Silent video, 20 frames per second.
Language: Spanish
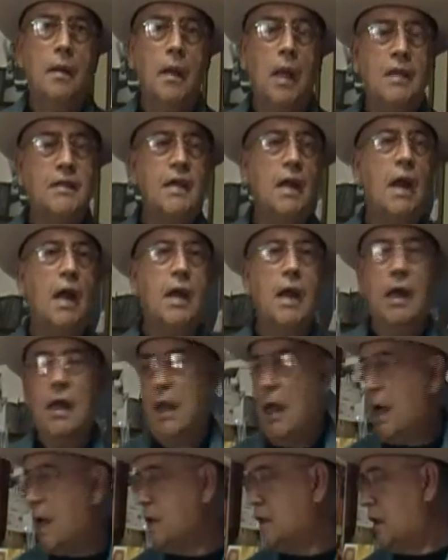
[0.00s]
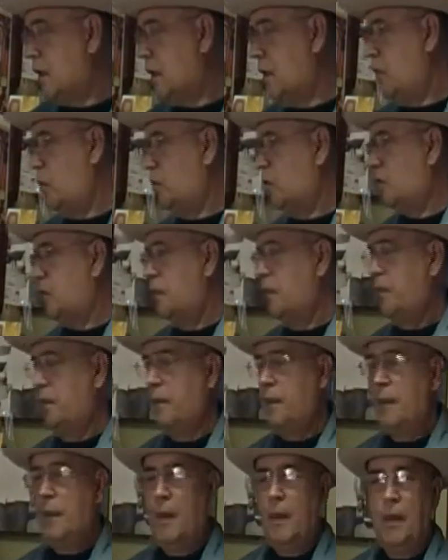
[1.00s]
Esa es la realidad que tenemos.
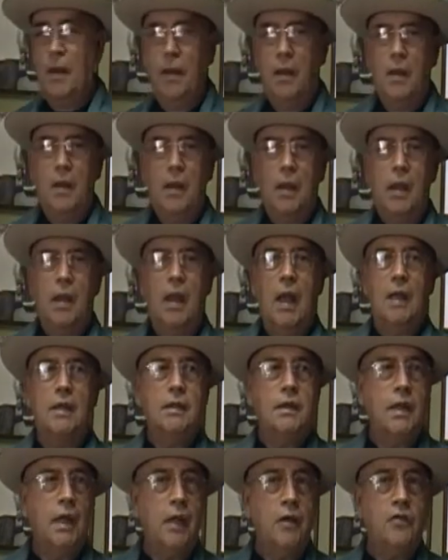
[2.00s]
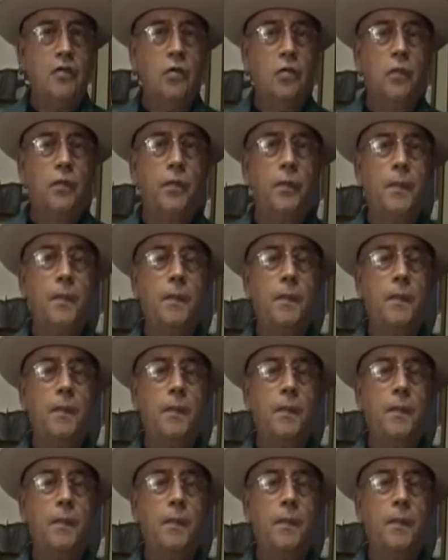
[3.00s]
Y ante eso,